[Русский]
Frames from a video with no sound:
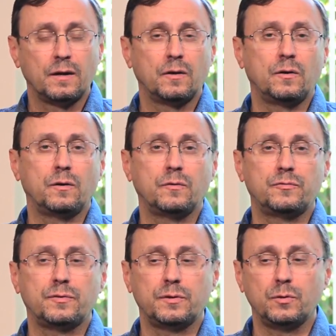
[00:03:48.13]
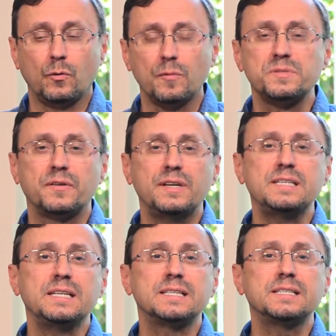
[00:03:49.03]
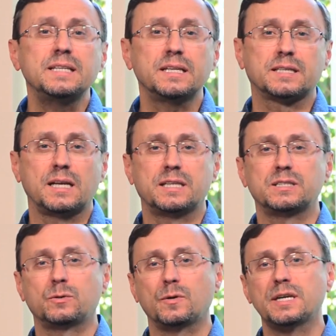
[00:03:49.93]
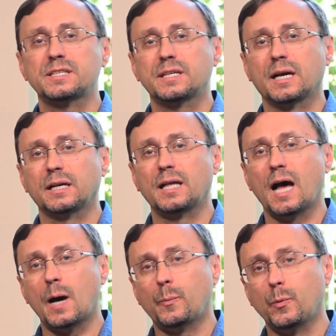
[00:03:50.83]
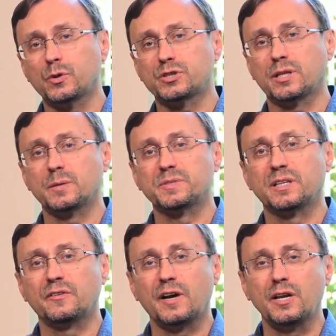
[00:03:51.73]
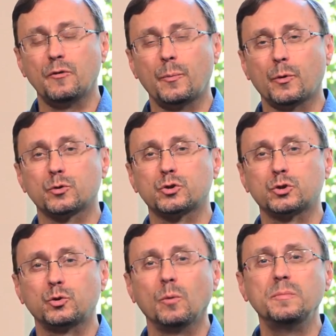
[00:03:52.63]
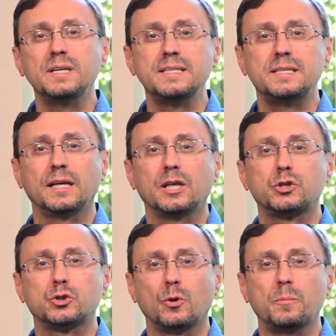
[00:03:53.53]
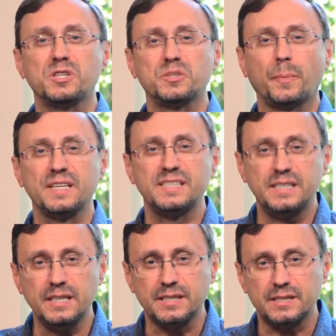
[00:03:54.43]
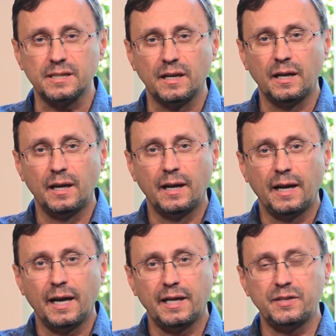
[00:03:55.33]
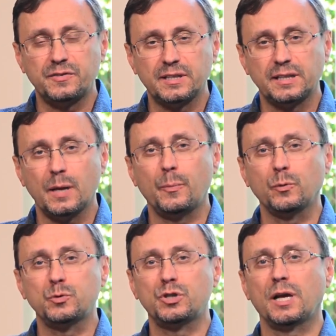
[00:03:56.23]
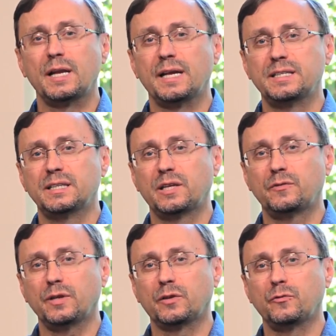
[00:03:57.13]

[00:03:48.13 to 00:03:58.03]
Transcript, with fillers: Э, в Новом Завете есть несколько ситуаций, когда апостолам задавали вопрос, что мне делать, чтобы спастись? И они всегда получали один ответ.